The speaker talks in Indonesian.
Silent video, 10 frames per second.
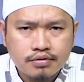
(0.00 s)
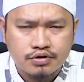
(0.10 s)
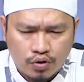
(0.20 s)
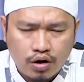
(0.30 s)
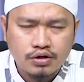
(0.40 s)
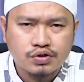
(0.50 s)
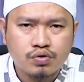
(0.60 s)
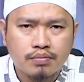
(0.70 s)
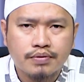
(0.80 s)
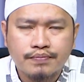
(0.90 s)
seorang
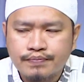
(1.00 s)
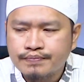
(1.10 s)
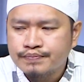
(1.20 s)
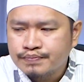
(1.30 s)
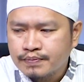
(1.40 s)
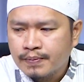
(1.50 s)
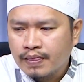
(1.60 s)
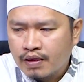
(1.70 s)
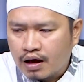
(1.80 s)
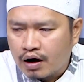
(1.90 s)
suami
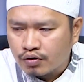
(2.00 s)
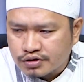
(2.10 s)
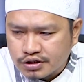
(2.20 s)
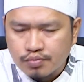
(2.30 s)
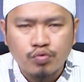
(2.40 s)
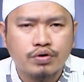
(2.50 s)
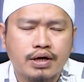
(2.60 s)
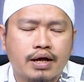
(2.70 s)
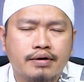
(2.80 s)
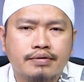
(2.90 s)
harus
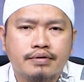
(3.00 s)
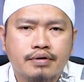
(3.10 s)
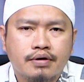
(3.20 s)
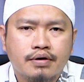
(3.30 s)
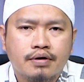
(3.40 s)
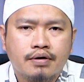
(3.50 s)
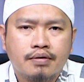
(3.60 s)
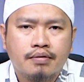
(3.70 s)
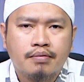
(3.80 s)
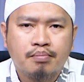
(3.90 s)
kemudian
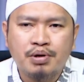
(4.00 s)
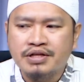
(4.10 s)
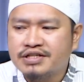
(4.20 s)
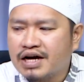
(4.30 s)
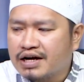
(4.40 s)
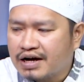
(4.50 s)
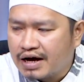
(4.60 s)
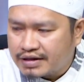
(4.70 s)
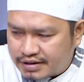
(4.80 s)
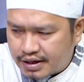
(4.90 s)

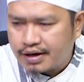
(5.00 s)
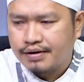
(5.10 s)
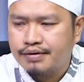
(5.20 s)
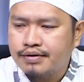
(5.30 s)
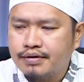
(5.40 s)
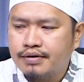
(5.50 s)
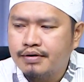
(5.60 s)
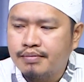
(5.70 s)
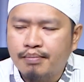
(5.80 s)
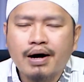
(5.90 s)
menjaganya,
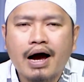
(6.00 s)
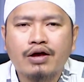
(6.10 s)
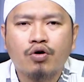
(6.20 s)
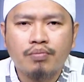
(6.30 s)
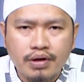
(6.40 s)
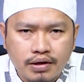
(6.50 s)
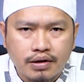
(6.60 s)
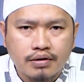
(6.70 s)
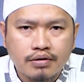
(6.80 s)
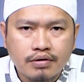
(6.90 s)

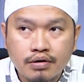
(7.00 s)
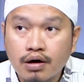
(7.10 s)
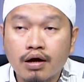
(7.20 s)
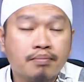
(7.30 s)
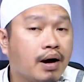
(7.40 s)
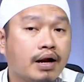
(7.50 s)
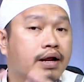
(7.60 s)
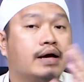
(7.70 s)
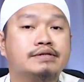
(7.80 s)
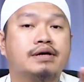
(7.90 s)
mengayominya dengan
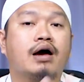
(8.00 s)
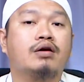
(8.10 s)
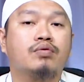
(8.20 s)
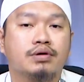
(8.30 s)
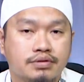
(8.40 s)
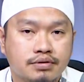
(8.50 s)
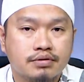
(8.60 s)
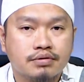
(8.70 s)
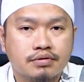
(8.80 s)
makna yang sangat luas